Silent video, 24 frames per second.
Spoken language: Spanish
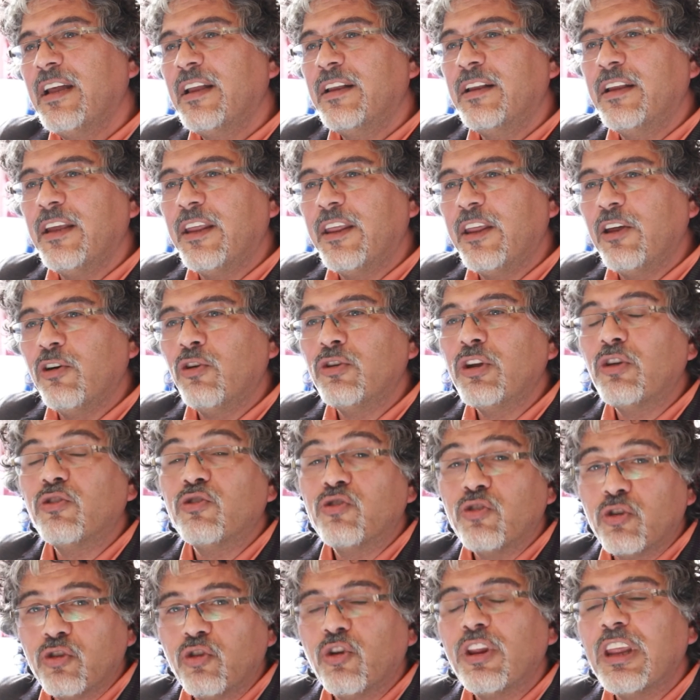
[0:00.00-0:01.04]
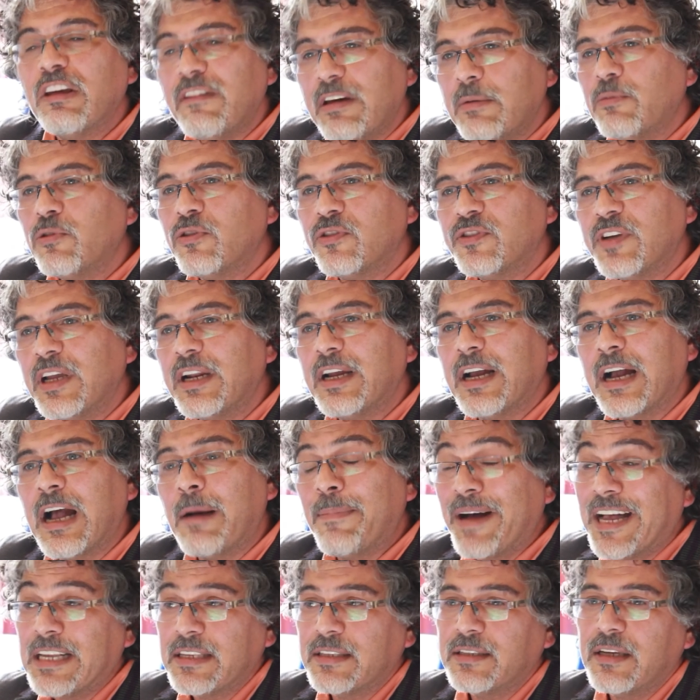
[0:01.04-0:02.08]
desde donde nosotros debemos ser
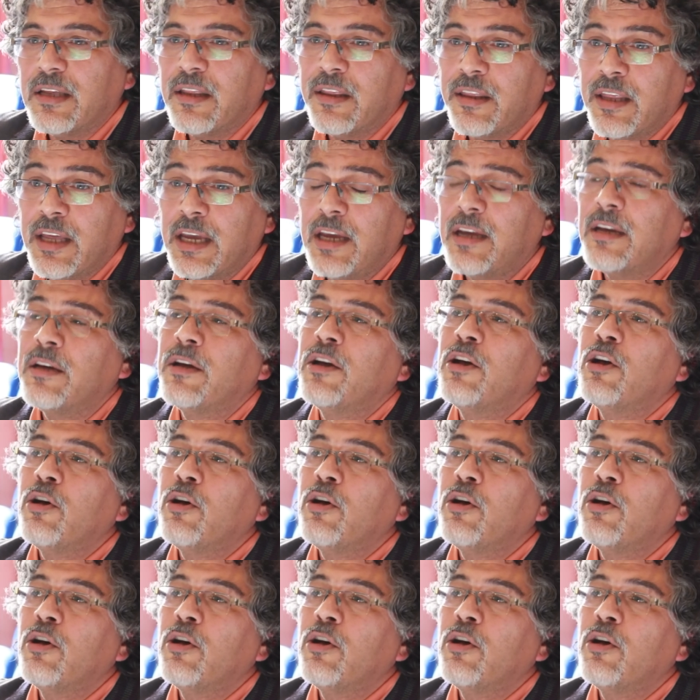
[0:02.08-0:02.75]
capaces de